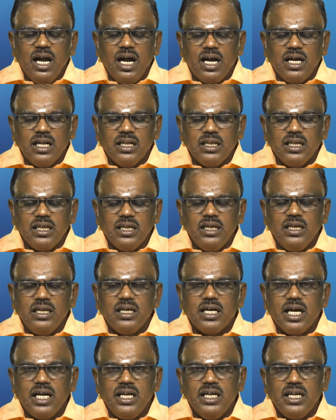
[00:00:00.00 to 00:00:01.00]
அடுத்து
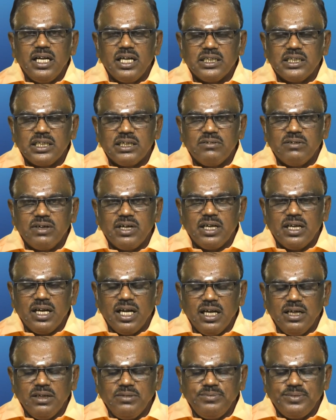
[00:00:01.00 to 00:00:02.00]
கன்னிராசிக்கு
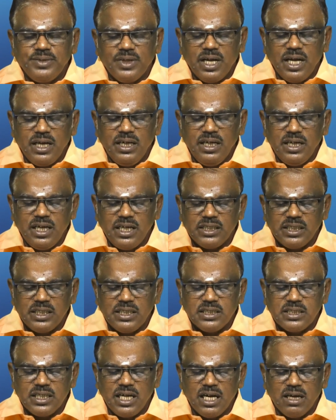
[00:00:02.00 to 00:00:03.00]
வருகிறார்
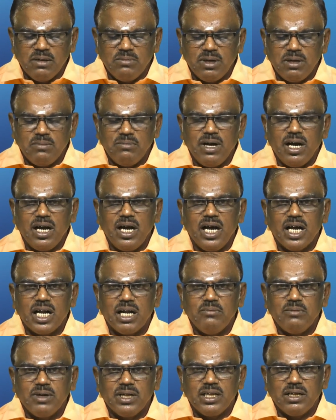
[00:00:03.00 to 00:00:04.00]
கன்னிராசிக்கு ஸ்தானபலமாக
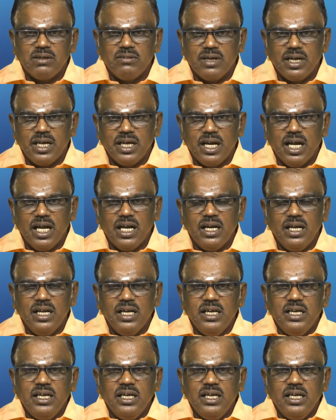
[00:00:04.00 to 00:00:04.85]
ஆறாம் இடத்துக்கு வருகிறார்